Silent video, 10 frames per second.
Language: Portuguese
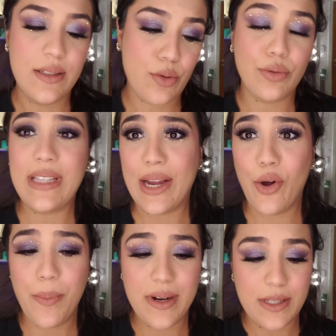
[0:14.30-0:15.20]
escutar
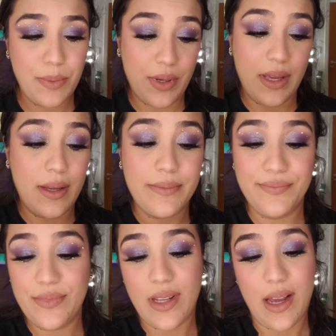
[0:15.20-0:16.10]
obras, porque
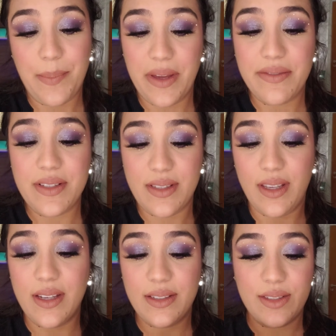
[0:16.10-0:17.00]
a minha
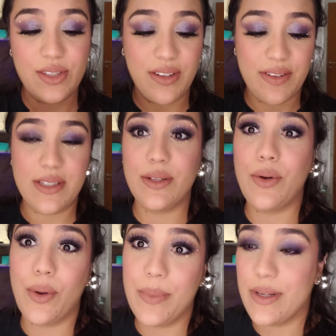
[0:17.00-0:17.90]
vizinha está fazendo
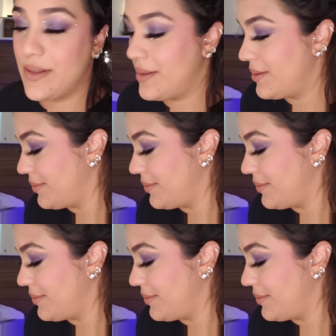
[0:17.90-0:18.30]
obras.